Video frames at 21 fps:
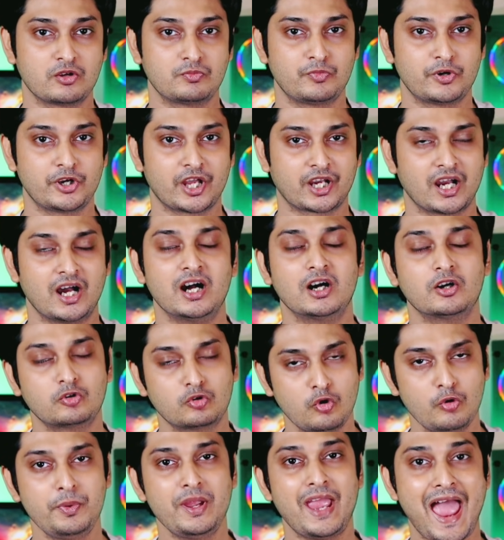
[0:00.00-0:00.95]
নিরানব্বই টাকা
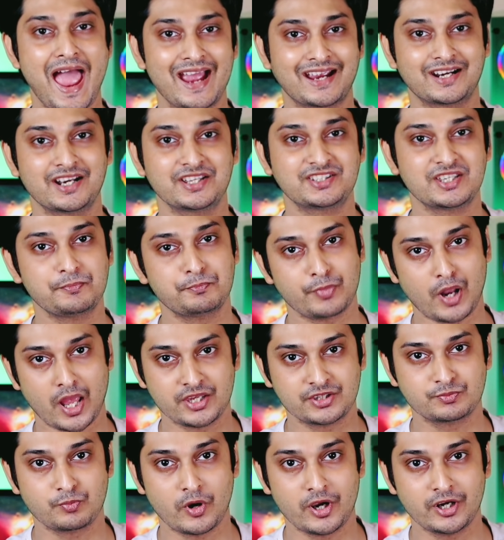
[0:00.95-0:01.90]
খুবই অ্যাগ্রেসিভ
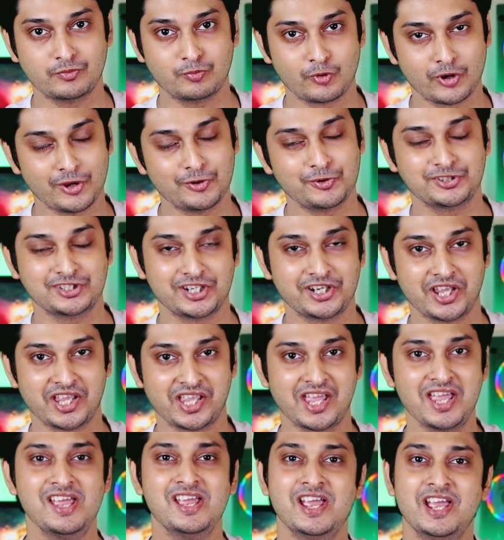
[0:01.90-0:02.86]
প্রাইস পয়েন্ট মনে হচ্ছে
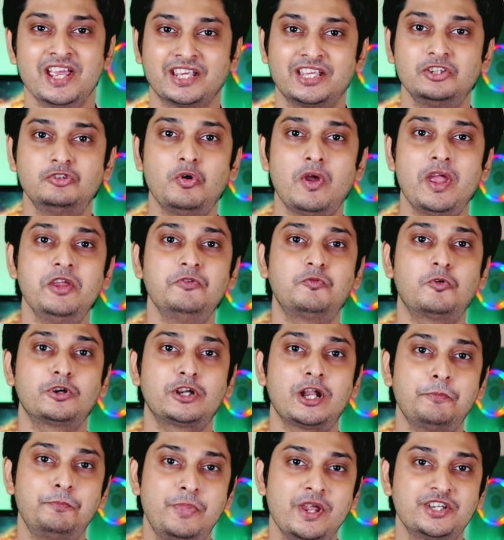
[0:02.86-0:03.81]
ঠিকই কিন্তু এই
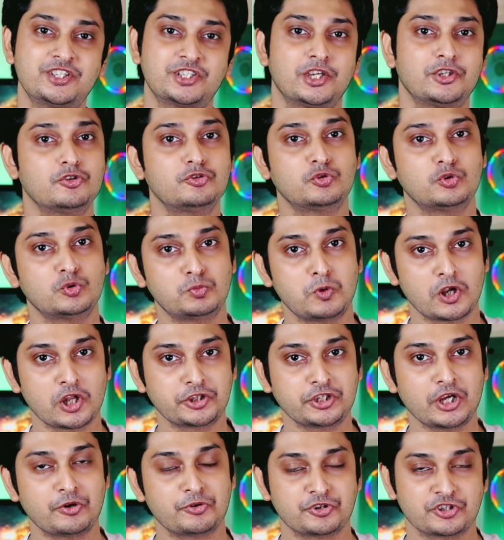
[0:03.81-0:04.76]
ফোনটার বেশ কিছু
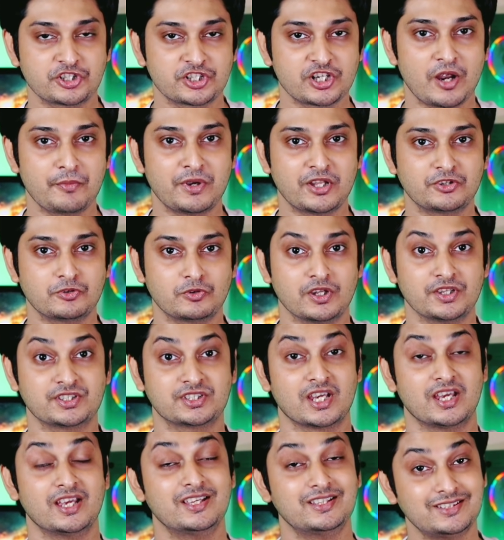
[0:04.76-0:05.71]
দুর্বলতাও সামনে চলে
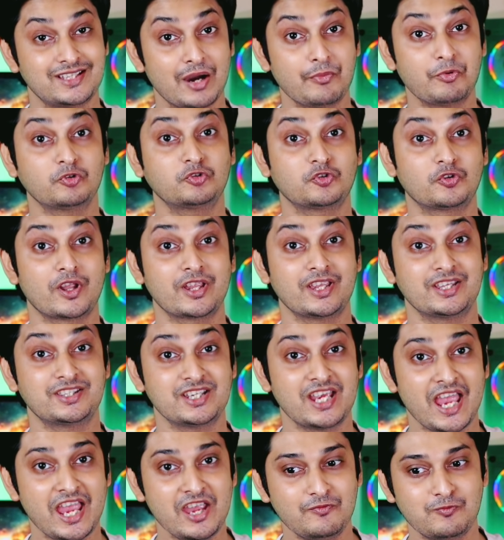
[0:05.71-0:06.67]
এসছে যেমন শোনা যাচ্ছে